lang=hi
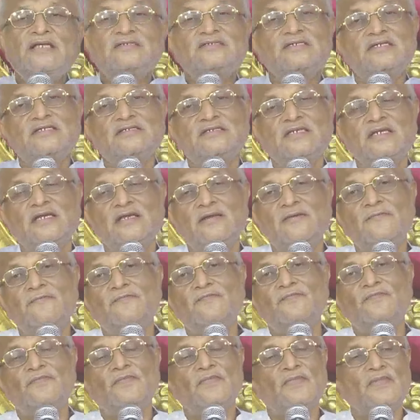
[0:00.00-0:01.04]
ब्लेसिंग्स है
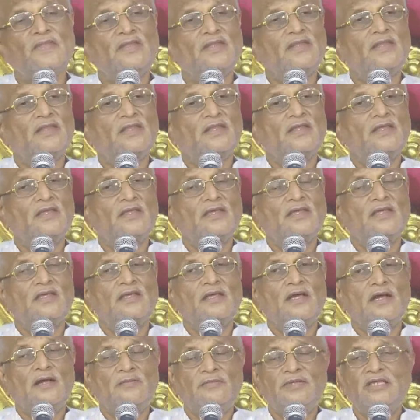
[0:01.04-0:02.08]

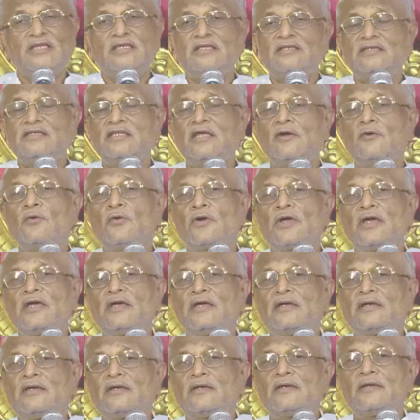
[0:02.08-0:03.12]
अभी कितने हो
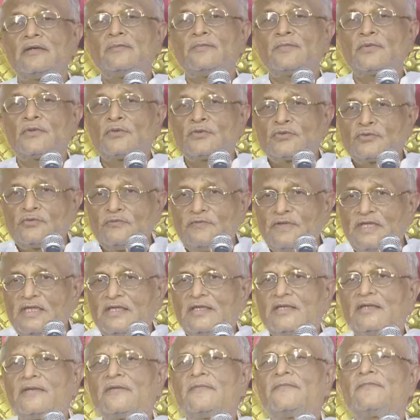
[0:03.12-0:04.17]
गए पृथ्वी
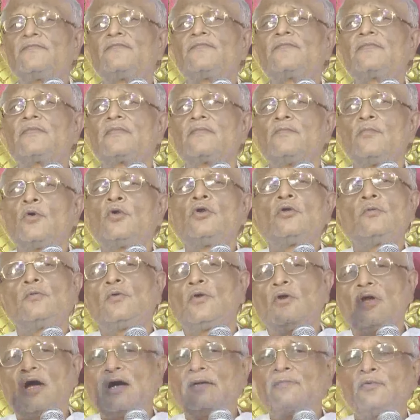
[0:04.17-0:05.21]
बोलो
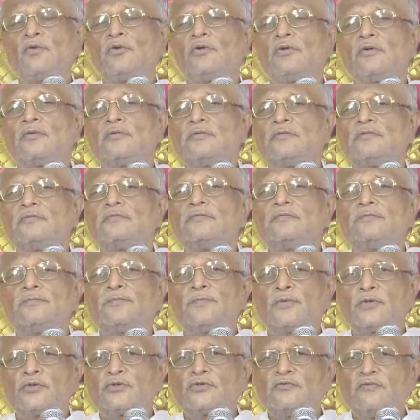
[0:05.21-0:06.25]
बोलो आप बोलो
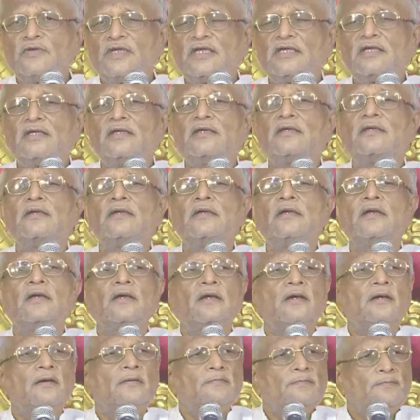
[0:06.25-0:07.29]
पृथ्वी
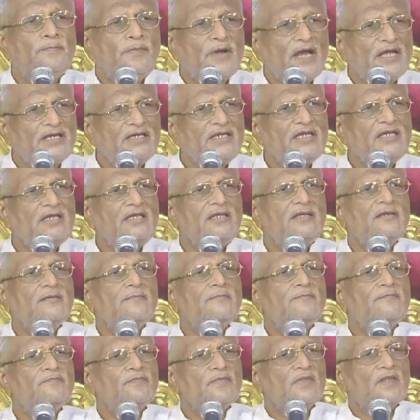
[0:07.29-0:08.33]
पानी
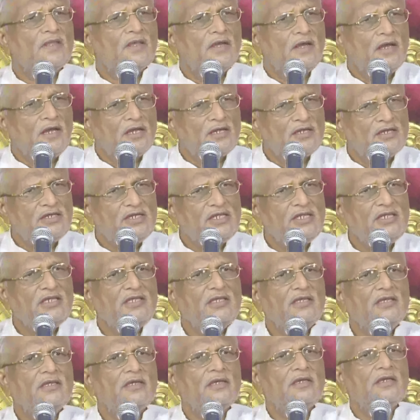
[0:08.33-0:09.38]
अग्नि
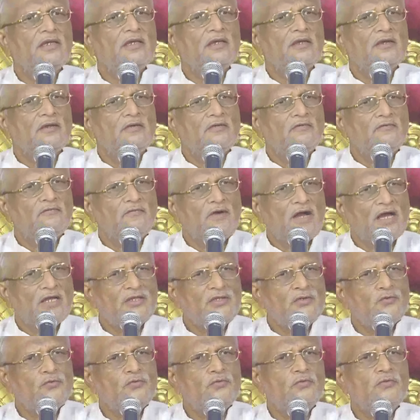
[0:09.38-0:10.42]

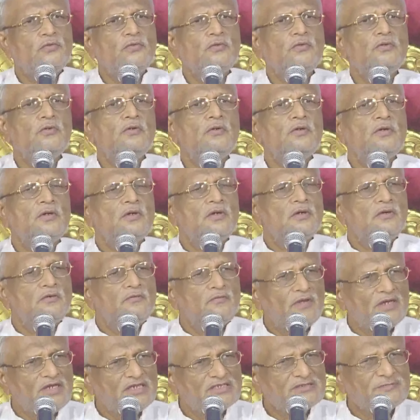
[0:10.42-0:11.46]
वायु
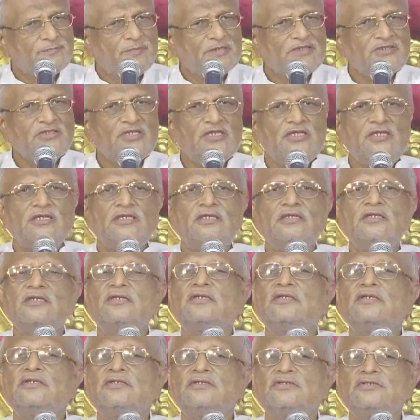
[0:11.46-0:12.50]
वनस्पति
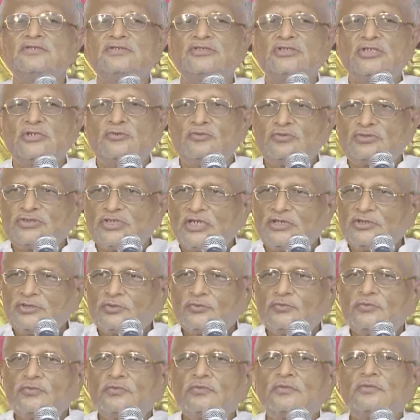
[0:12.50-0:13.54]
जीव
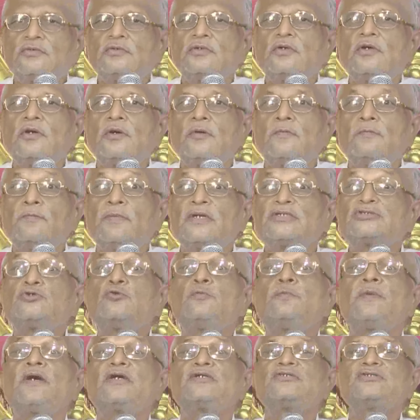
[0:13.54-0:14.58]
जंतु
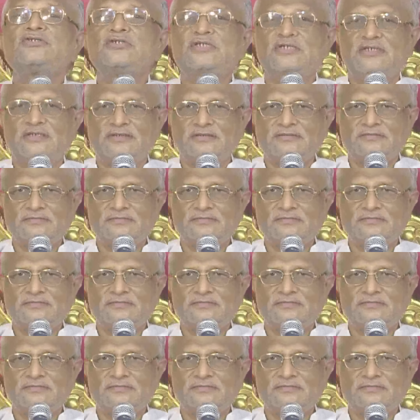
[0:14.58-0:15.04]
पशु पक्षी